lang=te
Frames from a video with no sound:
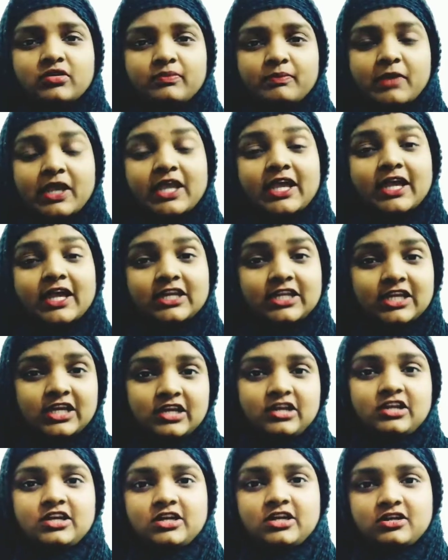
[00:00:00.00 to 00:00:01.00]

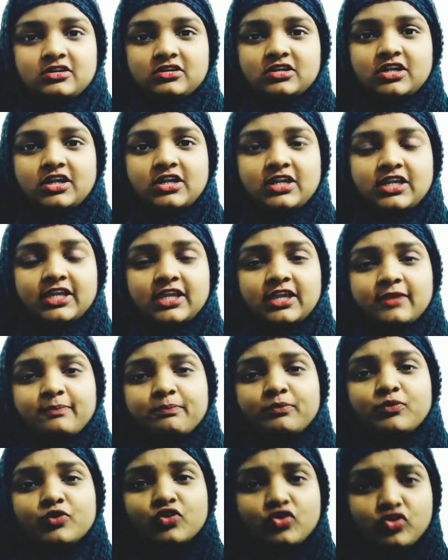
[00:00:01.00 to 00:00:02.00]
మెకానికల్గా అంటే
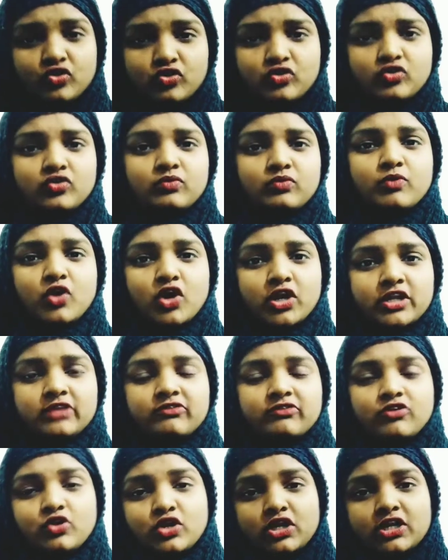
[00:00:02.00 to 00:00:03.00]
ఎప్పుడూ బాడీ
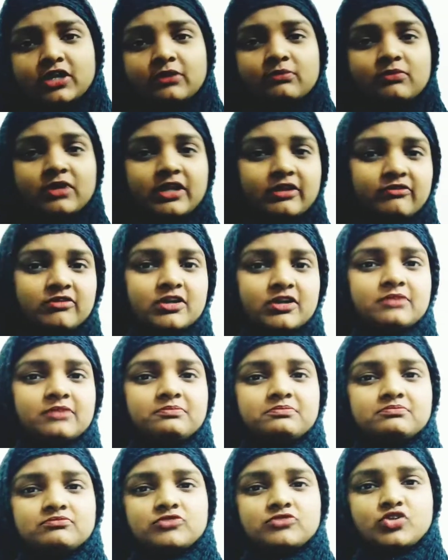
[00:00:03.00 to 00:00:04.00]
వంగడం లేవడం
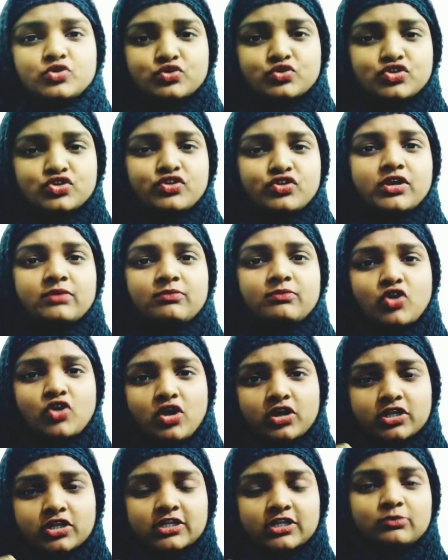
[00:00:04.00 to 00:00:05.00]
కూర్చోవడం
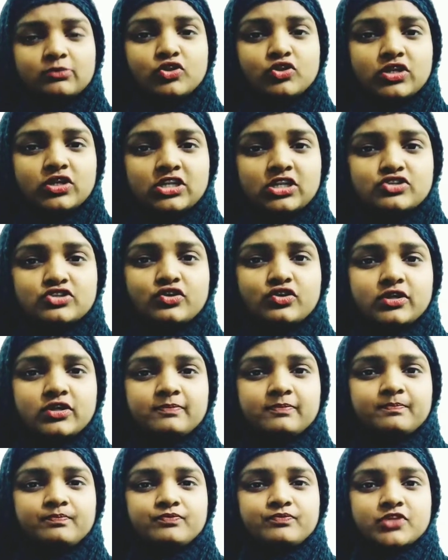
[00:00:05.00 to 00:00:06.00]
లాంగ్ టర్మ్లో
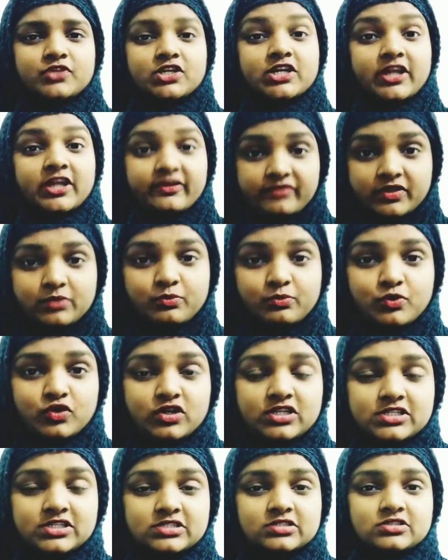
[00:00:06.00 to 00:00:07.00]
నిల్చోవడం ట్రాఫిక్
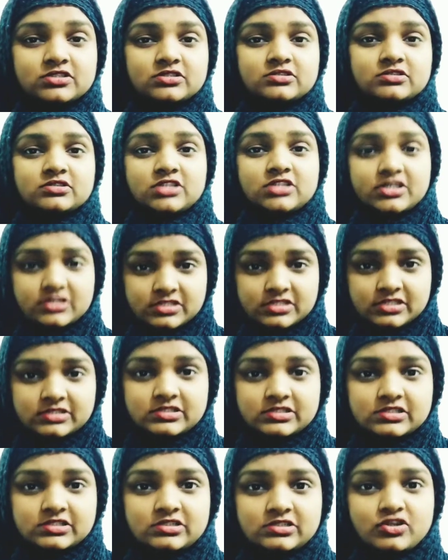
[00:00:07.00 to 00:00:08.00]
పోలీసు
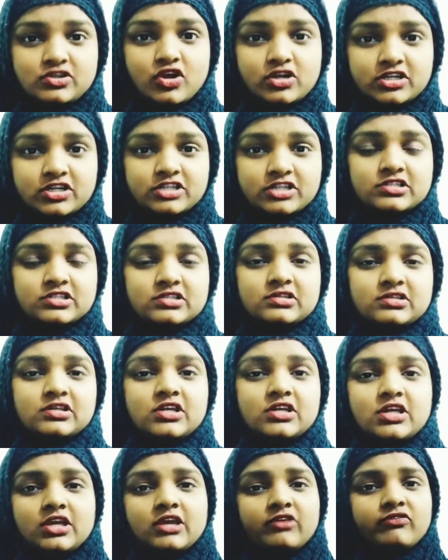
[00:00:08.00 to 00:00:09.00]
నర్సెస్ డాక్టర్స్
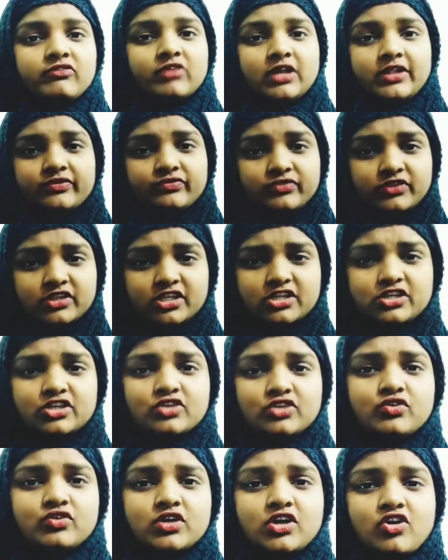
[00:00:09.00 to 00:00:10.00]

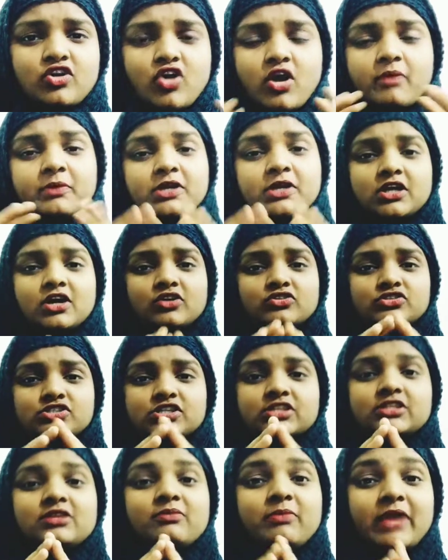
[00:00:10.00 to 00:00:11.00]
వీళ్ళందరికీ కూడా కామన్గా
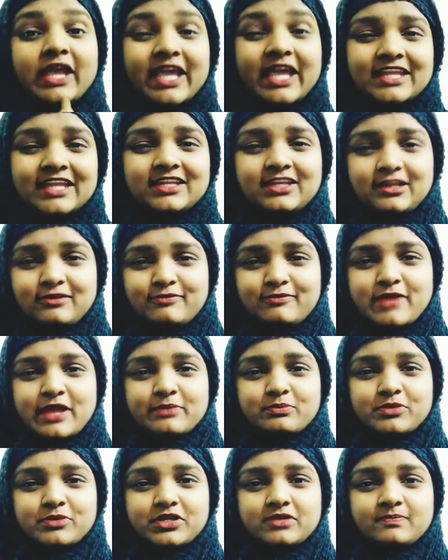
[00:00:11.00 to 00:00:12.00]
వచ్చేది మెకానికల్
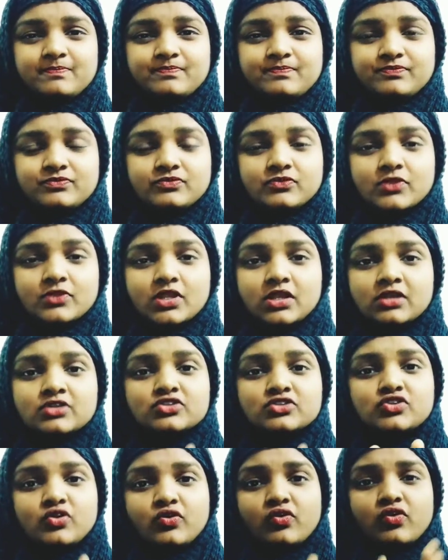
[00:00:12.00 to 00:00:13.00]
బ్యాక్ పెయిన్
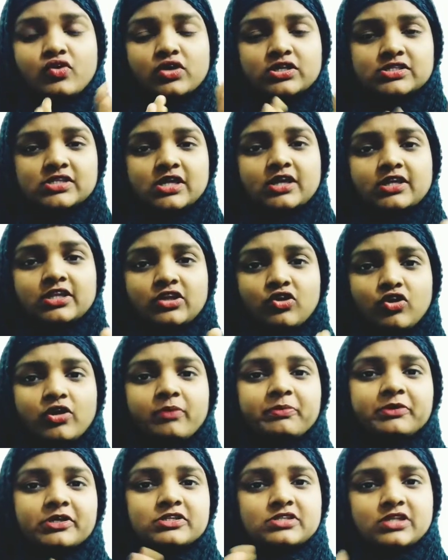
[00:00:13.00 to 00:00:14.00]
సో ఒకసారి ఒక
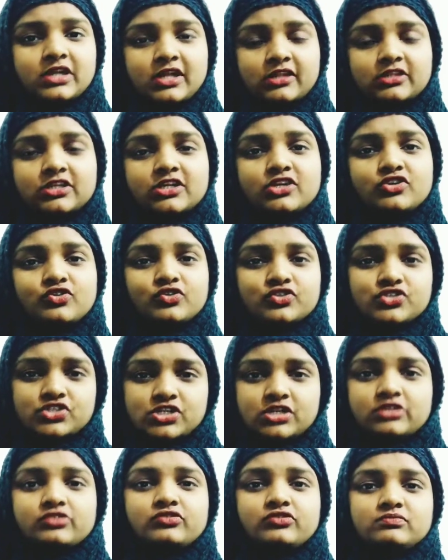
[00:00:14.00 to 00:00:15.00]
పర్సన్ నా దగ్గరికి
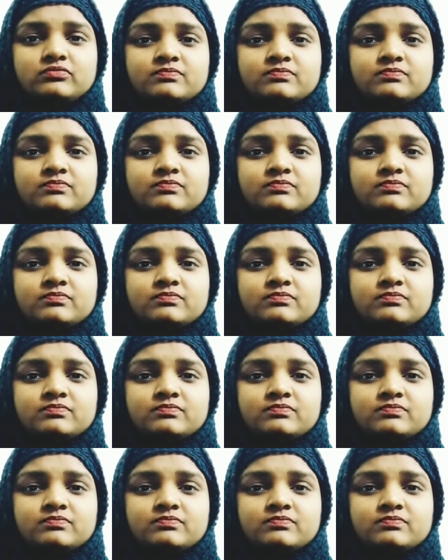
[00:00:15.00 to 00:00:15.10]
వచ్చారు